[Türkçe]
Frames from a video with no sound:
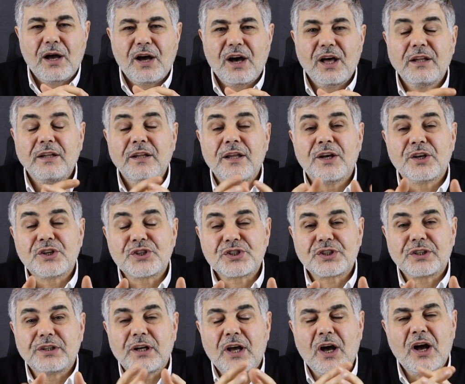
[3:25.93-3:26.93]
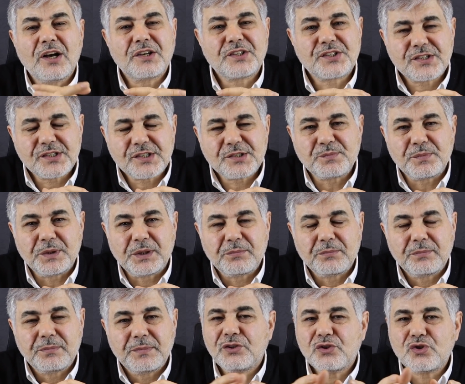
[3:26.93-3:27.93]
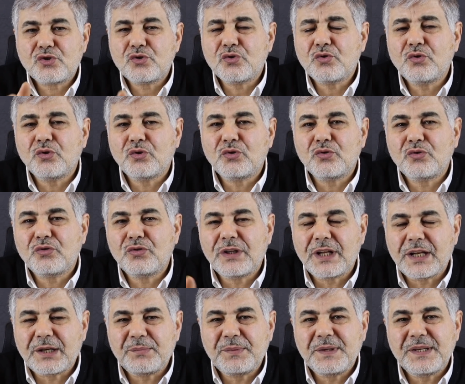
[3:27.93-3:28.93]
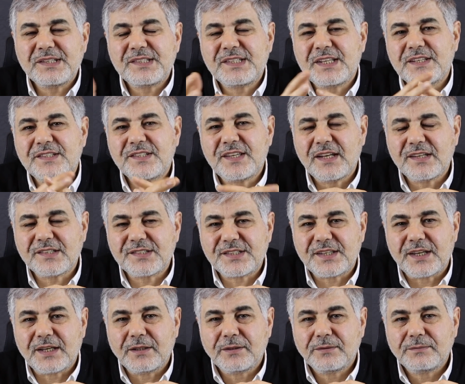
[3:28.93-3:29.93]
Allah aşkına haksız mıyım? Şu görüntüleri bir izlesenize.